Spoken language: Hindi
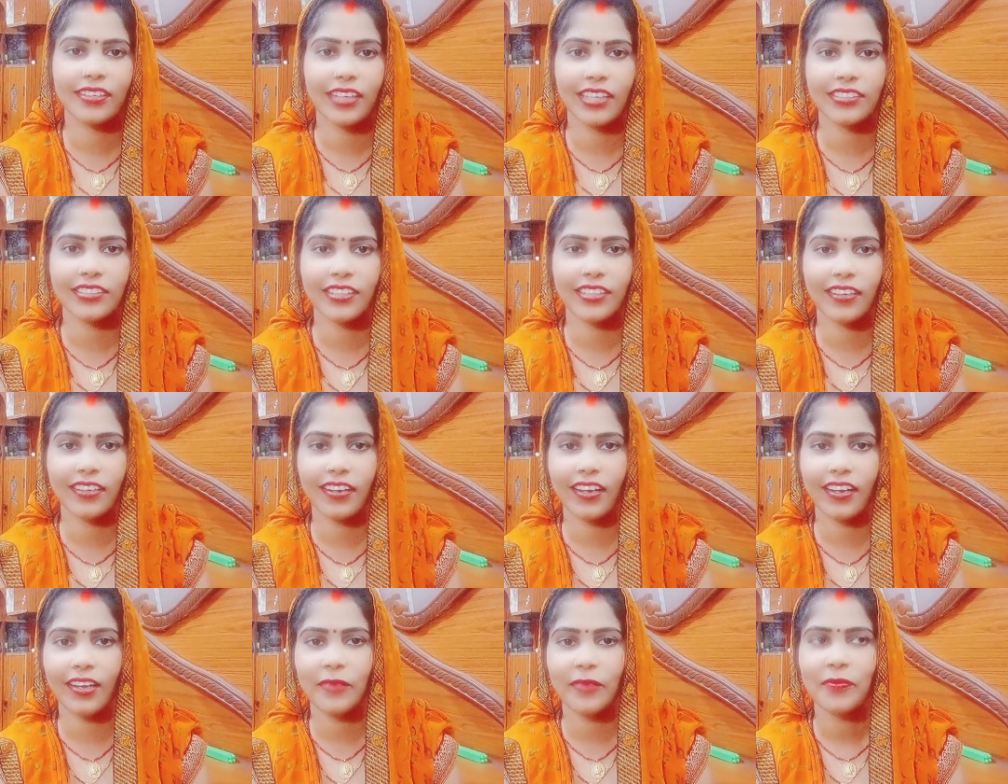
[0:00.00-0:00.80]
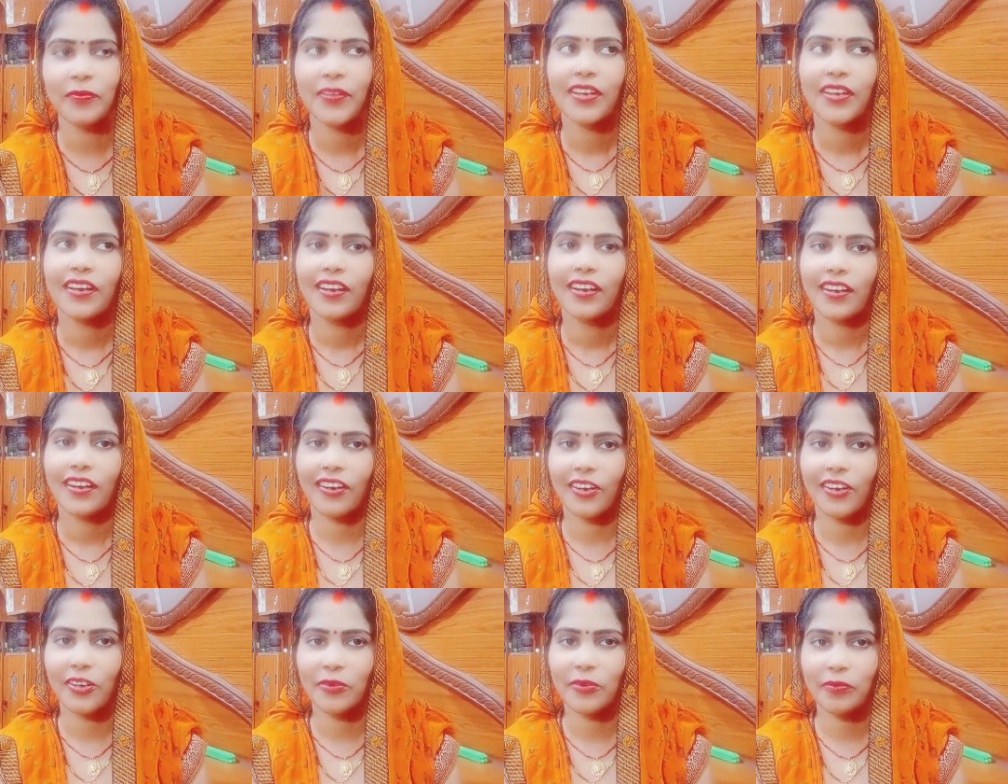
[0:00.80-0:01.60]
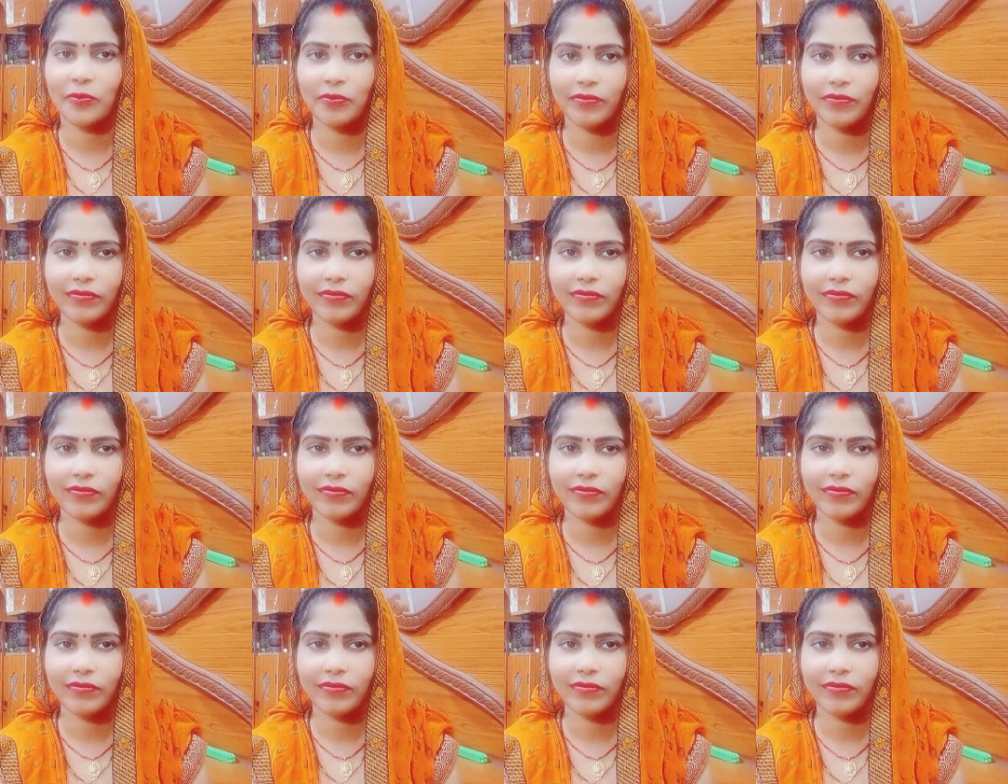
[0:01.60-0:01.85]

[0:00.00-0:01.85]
क्या चल रहा है